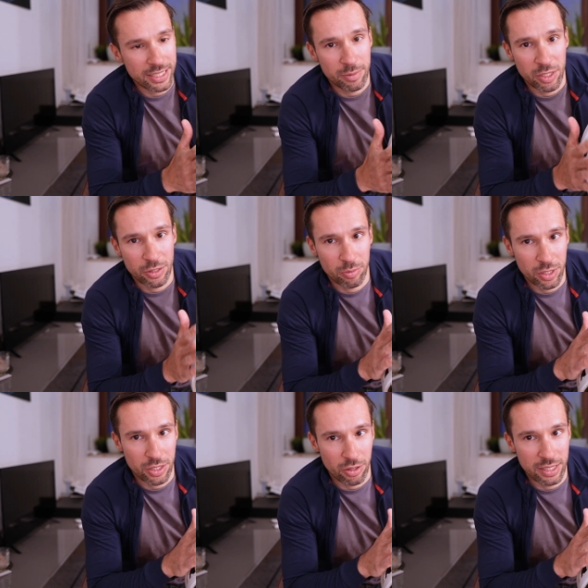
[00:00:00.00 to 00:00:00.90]
jest przez tą
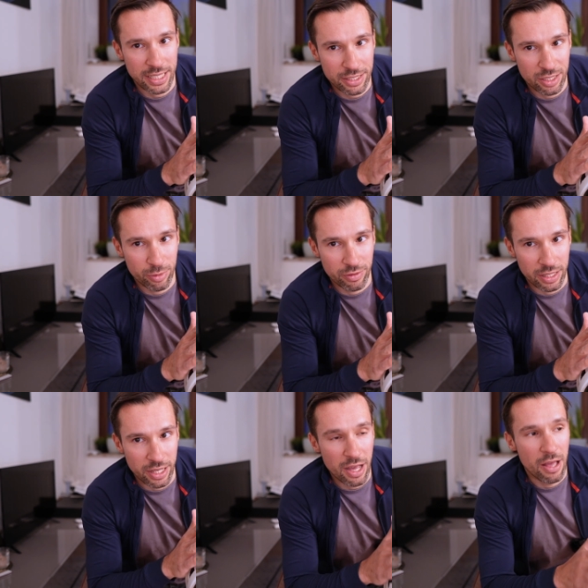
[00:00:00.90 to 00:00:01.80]
przeszkodę
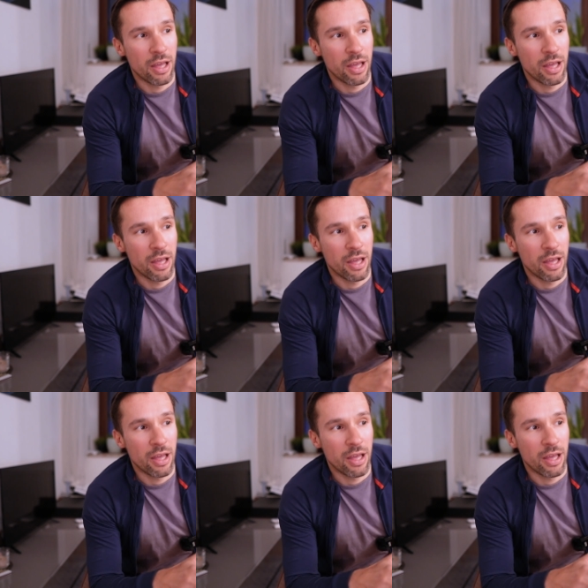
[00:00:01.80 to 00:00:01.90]
zatrzymywana,